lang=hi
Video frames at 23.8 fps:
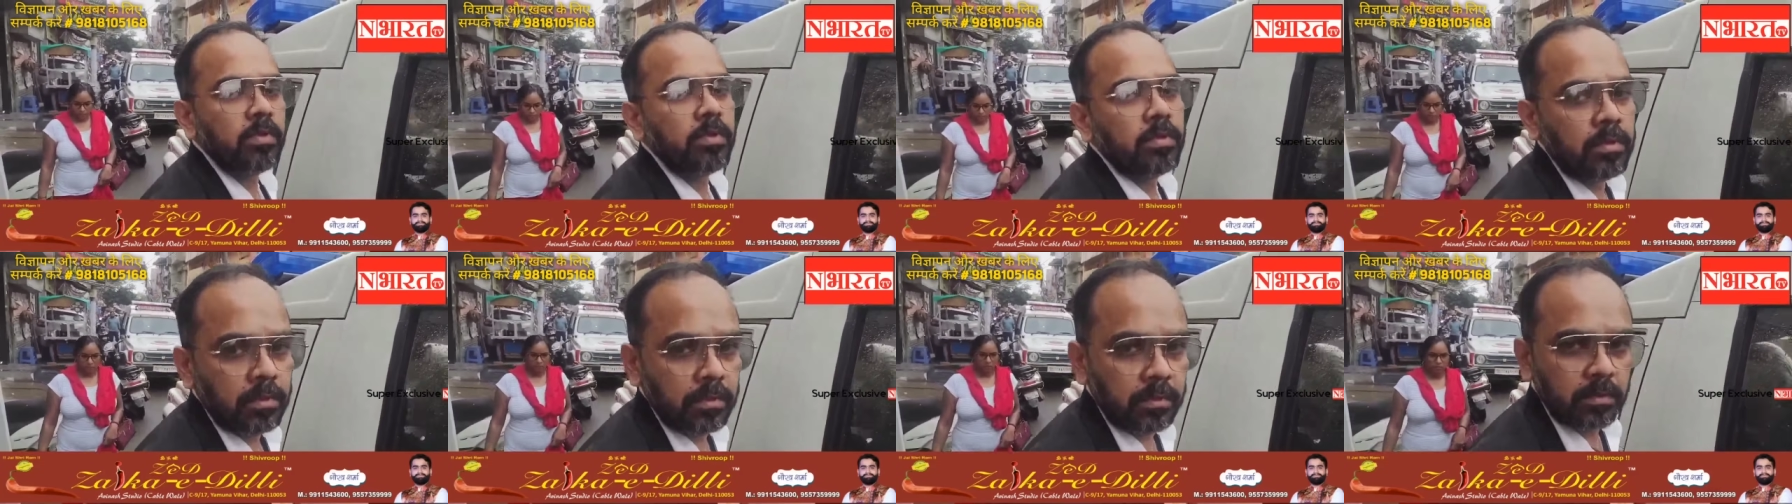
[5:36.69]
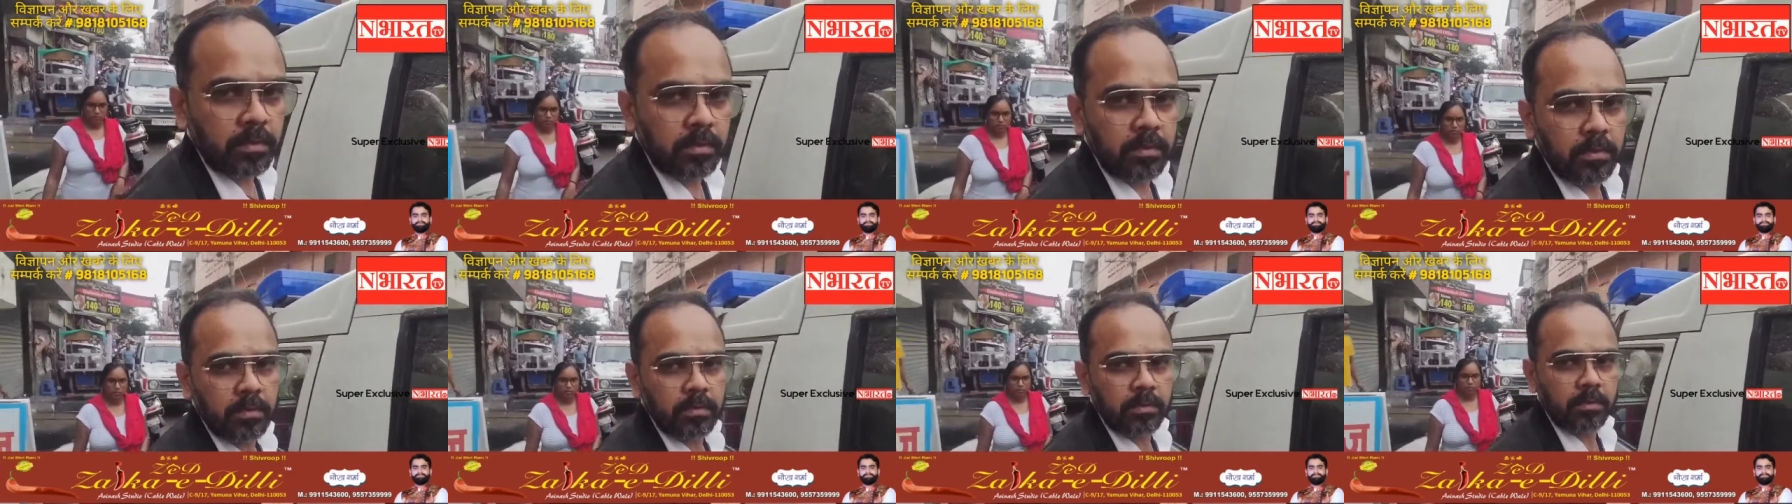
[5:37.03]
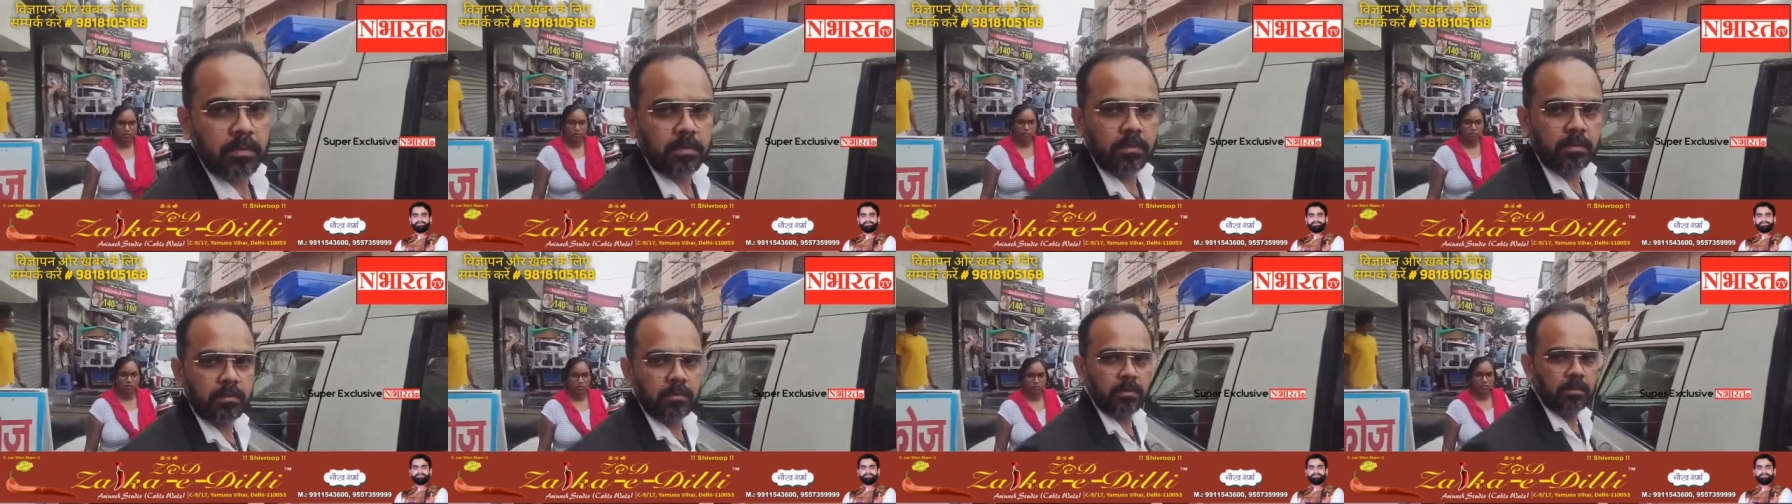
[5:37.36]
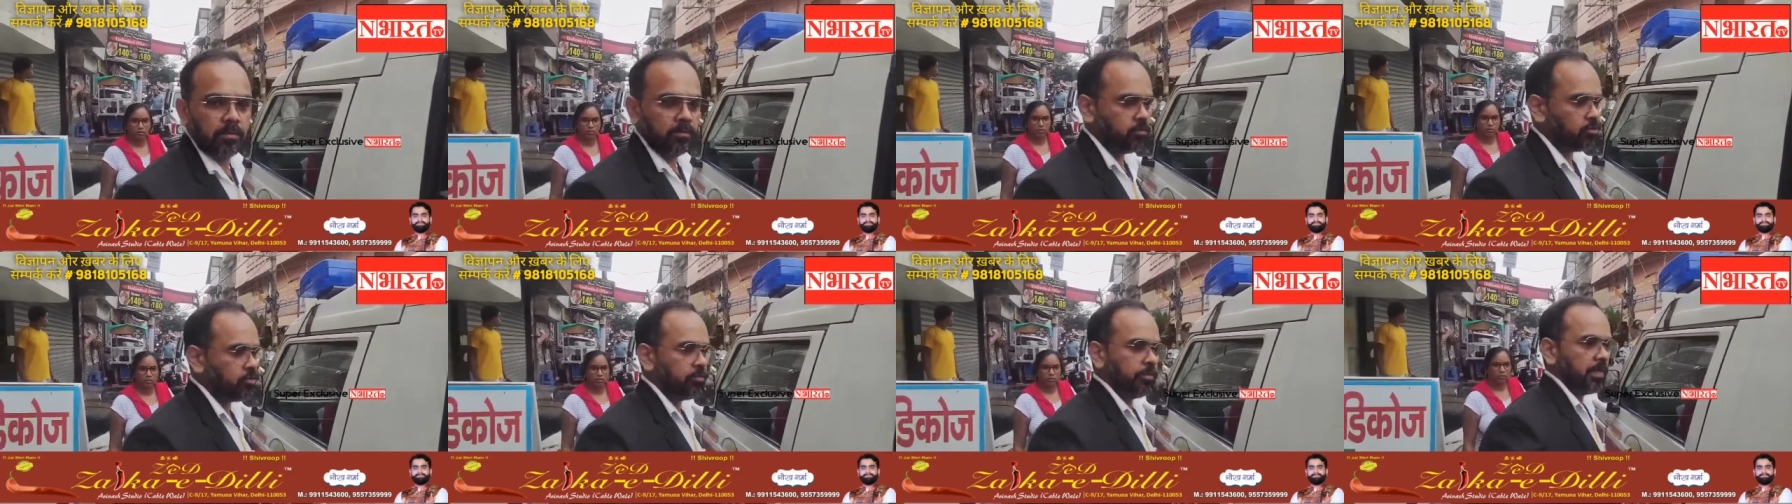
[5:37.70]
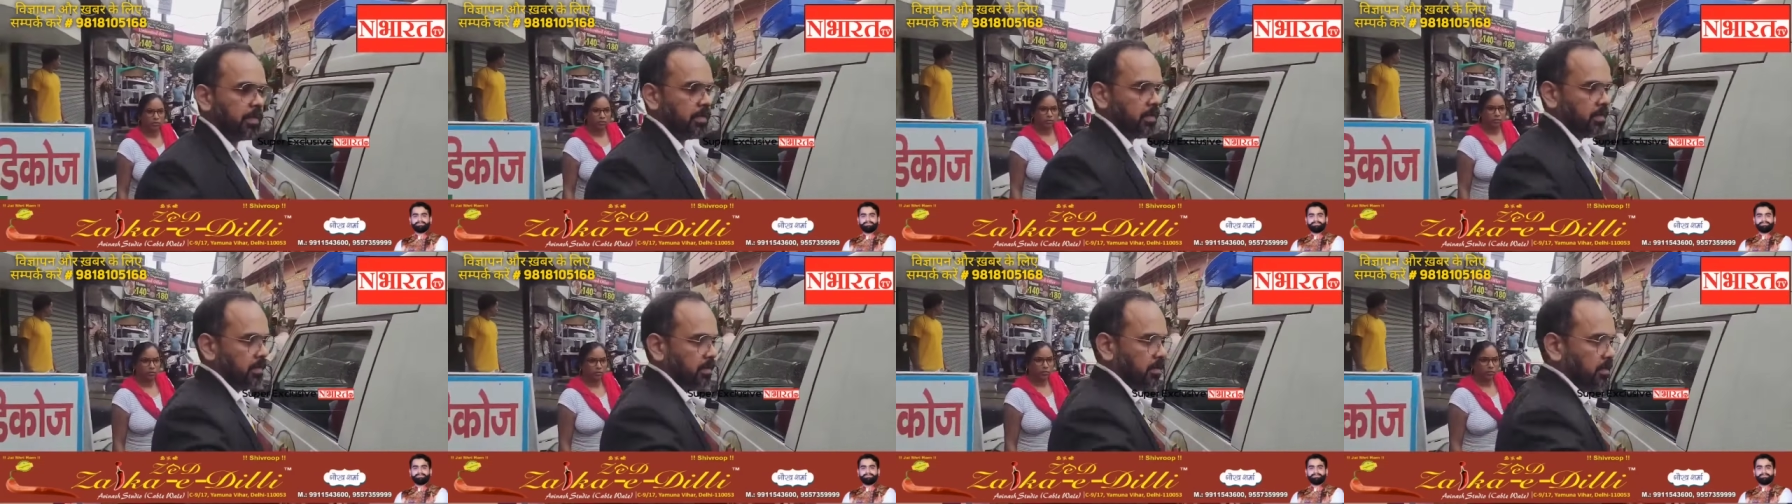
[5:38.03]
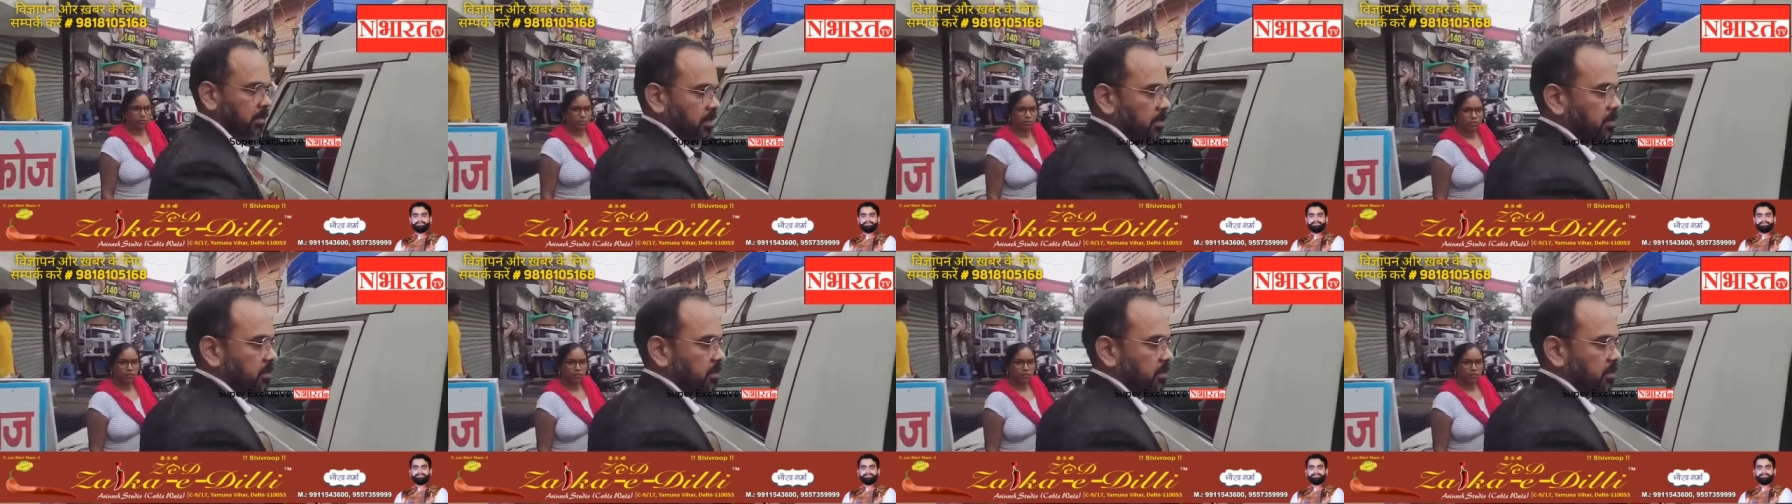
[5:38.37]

और उसके बाद थाना पुलिस सब